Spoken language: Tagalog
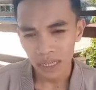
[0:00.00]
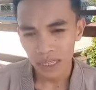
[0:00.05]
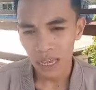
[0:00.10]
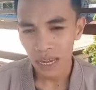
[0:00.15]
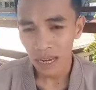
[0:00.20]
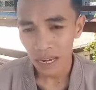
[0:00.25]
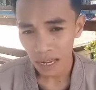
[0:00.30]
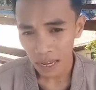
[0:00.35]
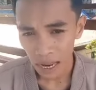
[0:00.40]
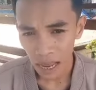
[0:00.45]

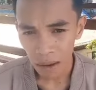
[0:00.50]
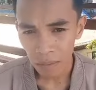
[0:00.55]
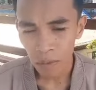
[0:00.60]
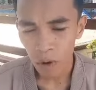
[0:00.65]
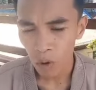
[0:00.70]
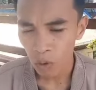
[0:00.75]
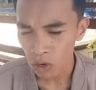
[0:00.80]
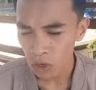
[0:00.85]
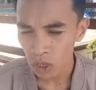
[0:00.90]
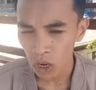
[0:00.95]
sa akin
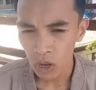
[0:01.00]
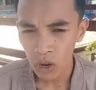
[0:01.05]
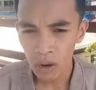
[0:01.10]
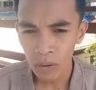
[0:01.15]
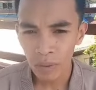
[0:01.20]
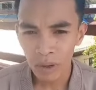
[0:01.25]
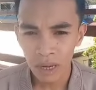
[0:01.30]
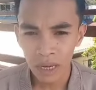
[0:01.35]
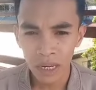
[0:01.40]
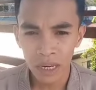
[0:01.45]
lang, always kayo
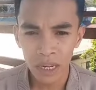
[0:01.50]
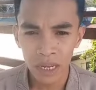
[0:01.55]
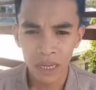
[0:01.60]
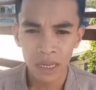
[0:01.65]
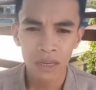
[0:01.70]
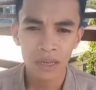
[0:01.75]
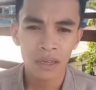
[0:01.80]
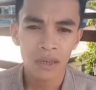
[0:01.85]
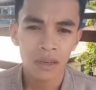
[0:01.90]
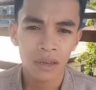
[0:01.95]
lang
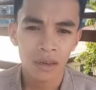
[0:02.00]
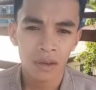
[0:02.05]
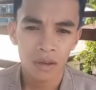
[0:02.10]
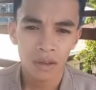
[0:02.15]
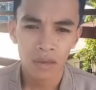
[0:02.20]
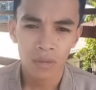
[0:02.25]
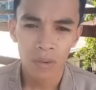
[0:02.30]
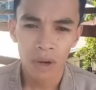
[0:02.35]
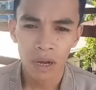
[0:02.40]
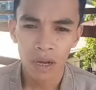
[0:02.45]
makinig.
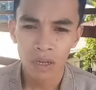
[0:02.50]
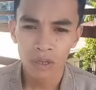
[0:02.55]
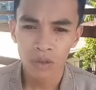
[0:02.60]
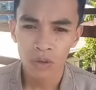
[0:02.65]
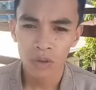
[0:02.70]
ba diba?